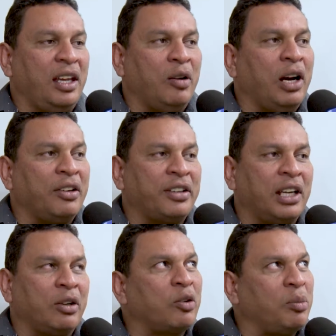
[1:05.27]
eu acho
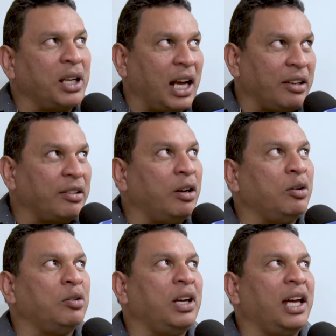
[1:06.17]
que a nossa
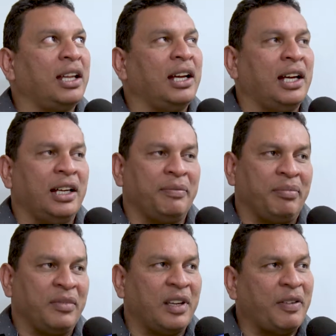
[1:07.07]
comunicação, ela
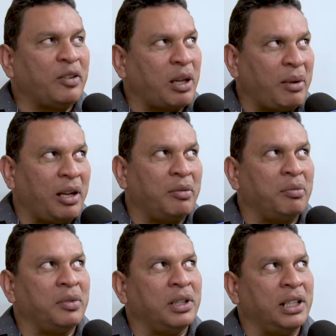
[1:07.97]
já faz um trabalho